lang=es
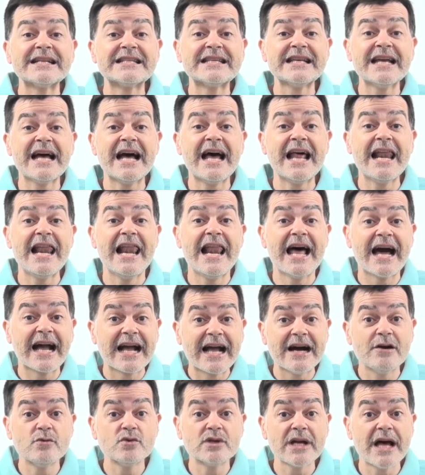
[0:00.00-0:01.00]
sea la
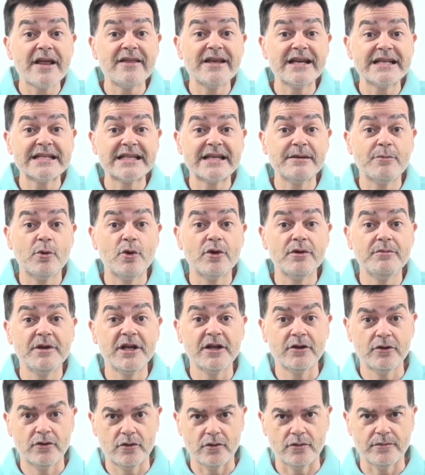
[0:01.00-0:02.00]
causa de ese
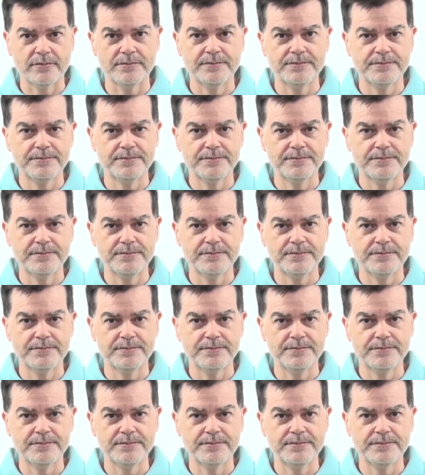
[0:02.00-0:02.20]
movimiento.